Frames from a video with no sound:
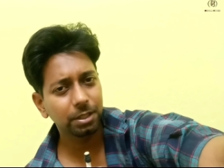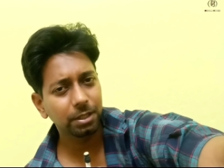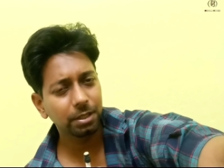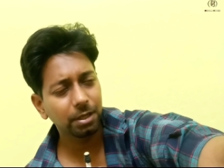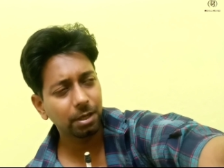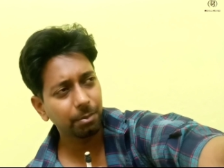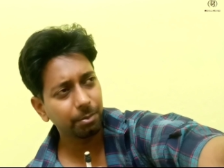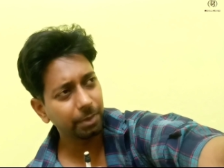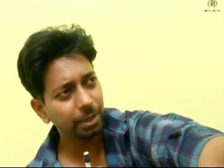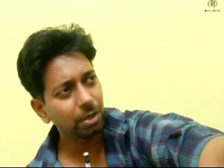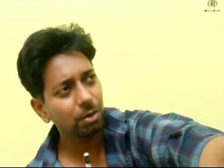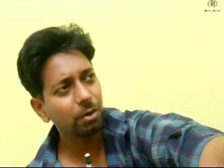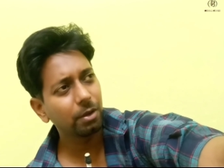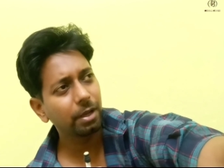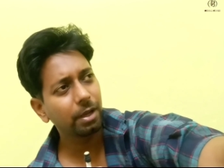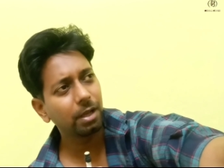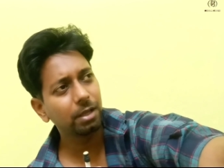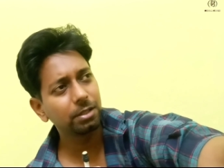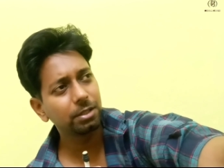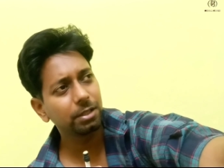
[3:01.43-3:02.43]
আছে না বিয়ে
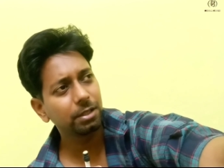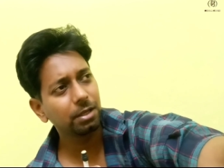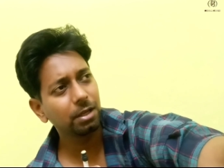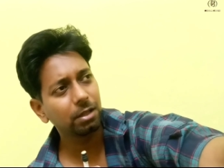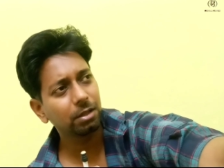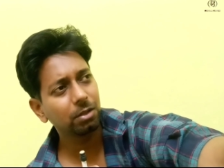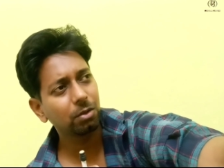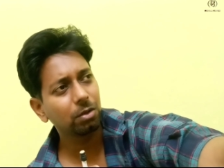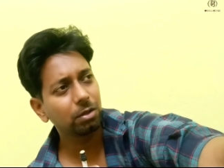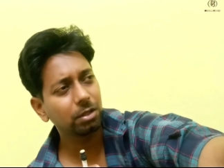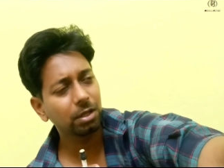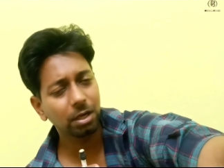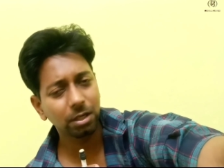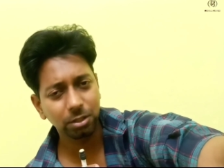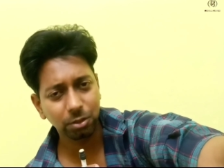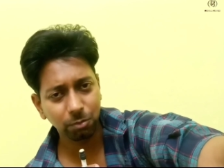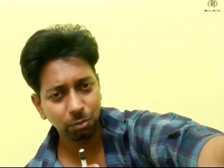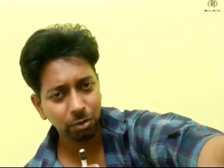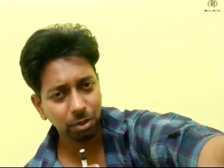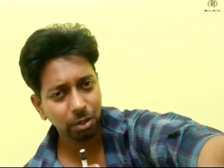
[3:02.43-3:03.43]
হয়ে গেছে না তো
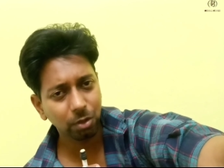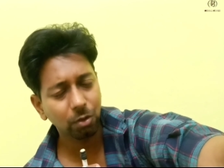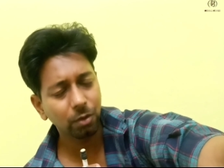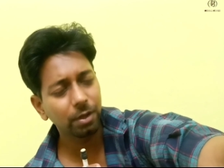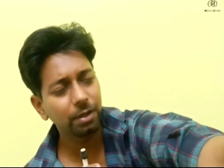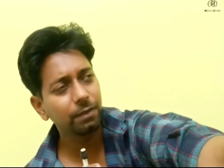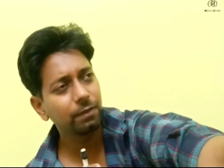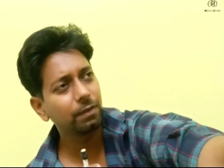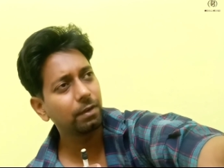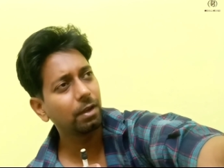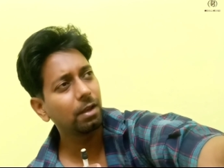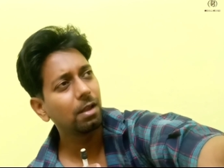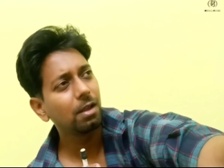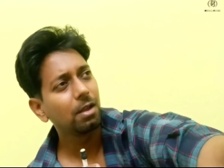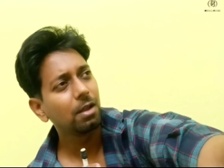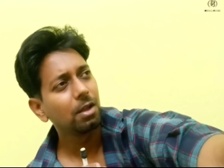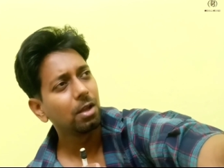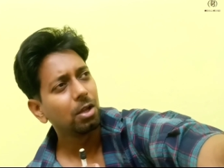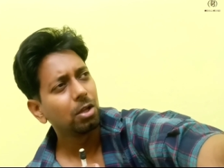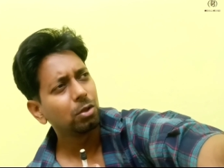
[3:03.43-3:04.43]
তার জীবনে কেউ এসছে
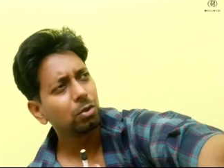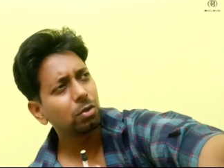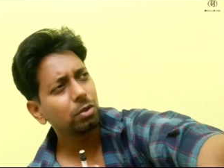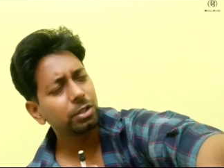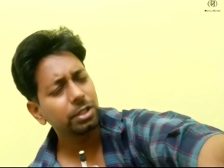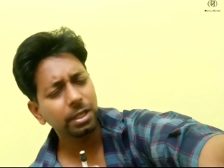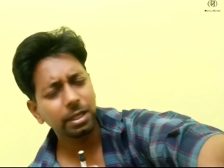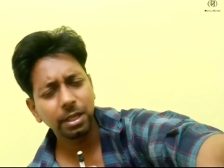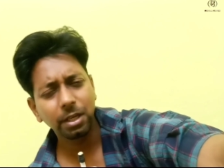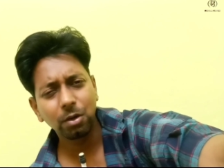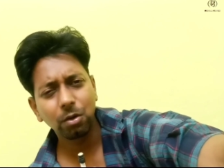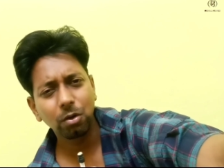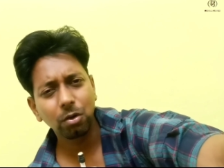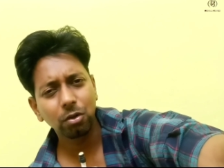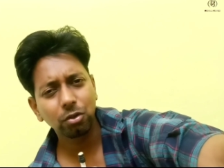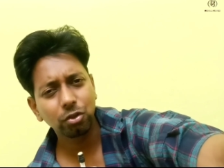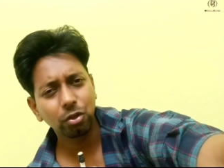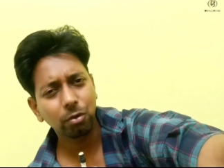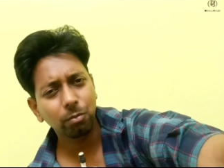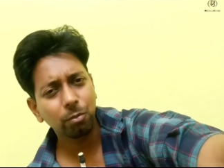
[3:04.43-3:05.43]
তো সে কী
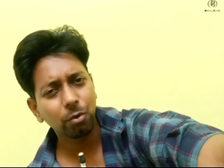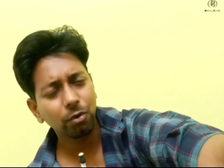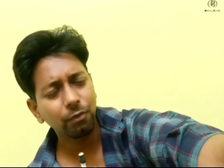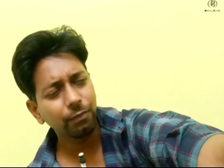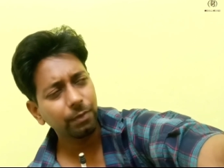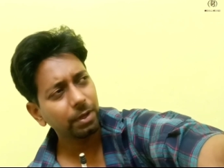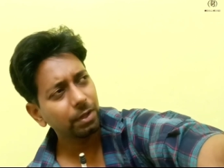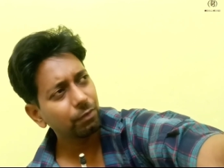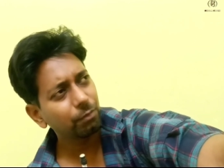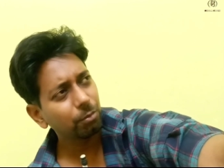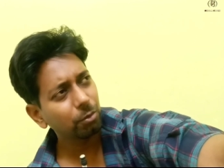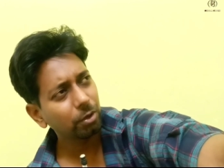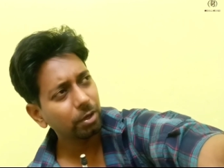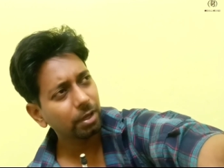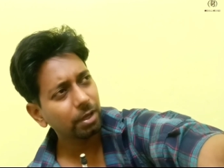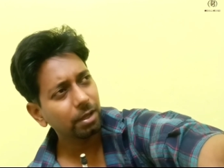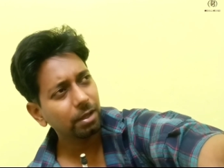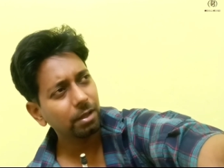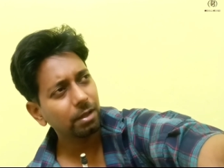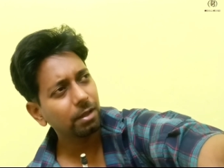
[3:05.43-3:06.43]
করলো চটপট
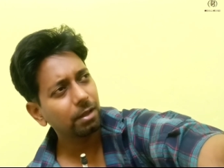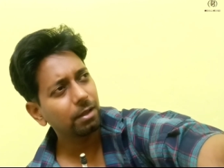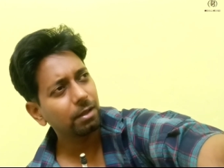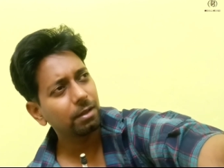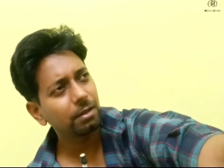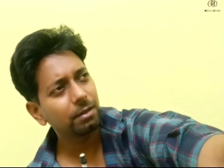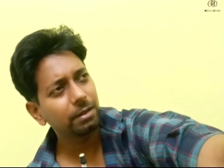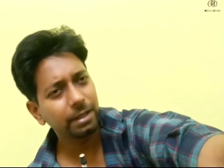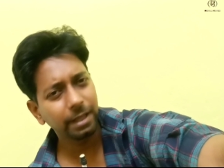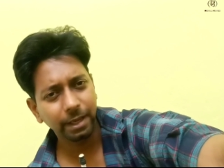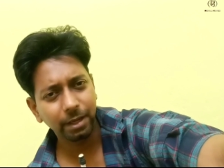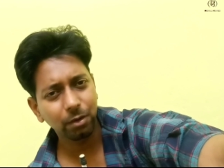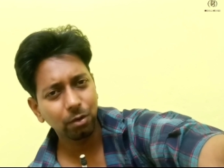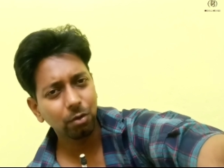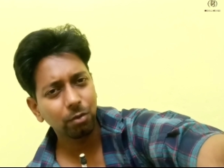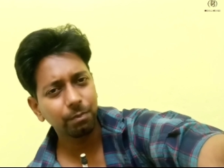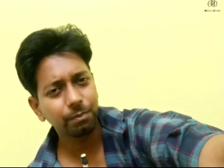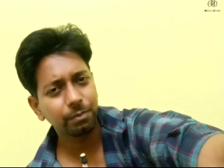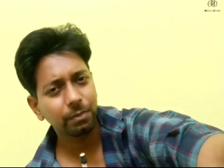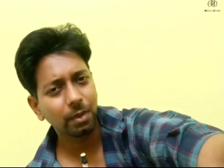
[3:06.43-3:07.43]
ফেসবুকে
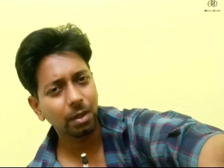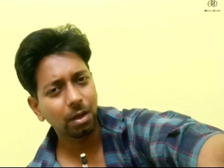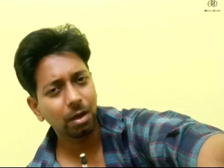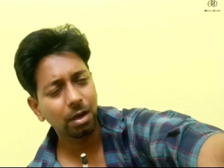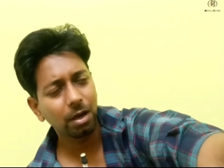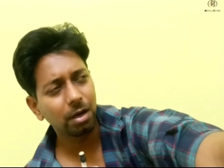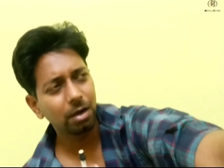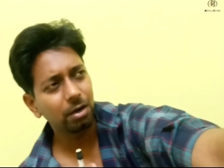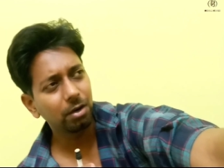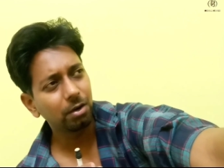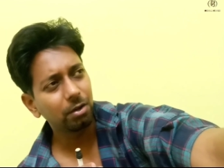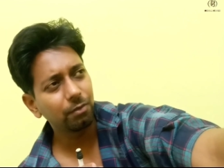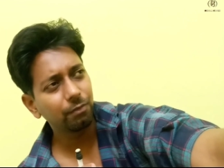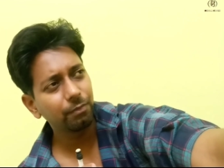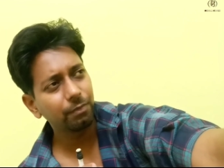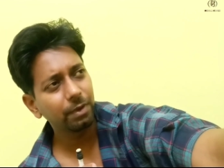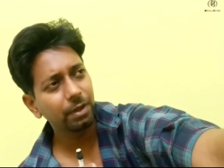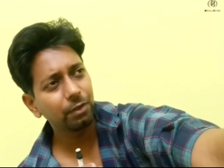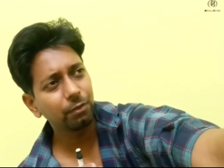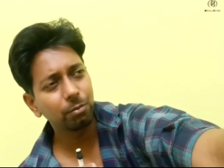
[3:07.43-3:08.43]
দেখলো আর
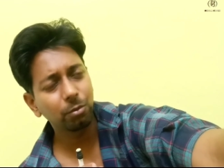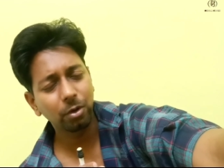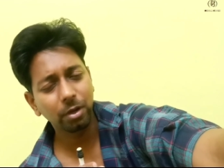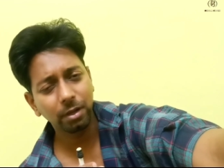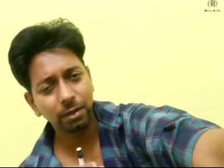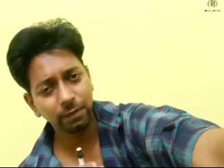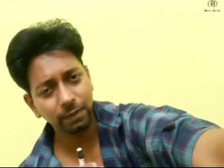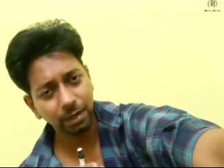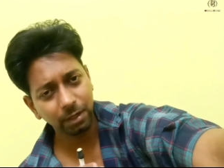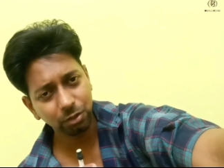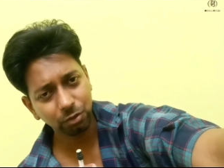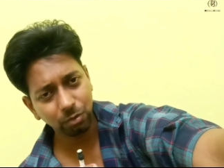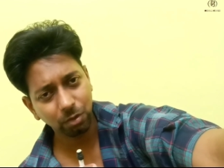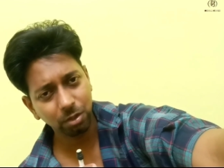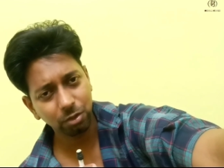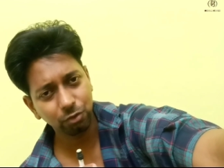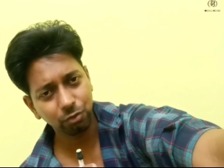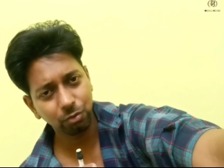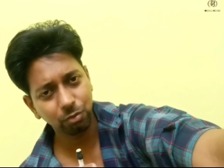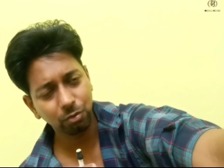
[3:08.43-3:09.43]
ফেসবুকে সার্চ
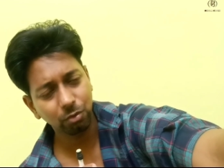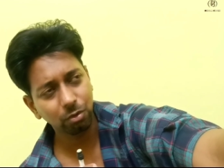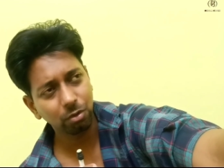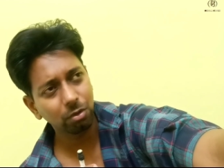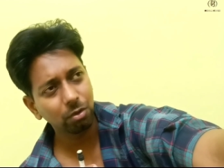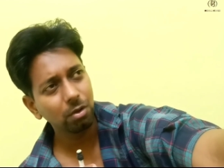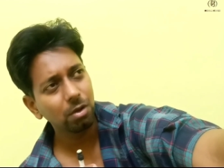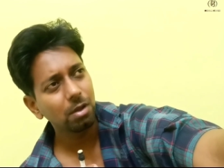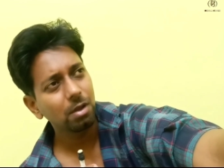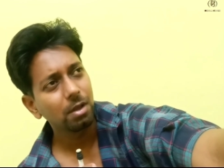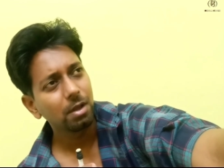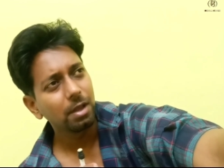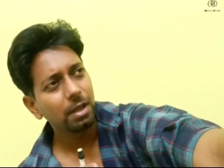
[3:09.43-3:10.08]
করা শুরু করলো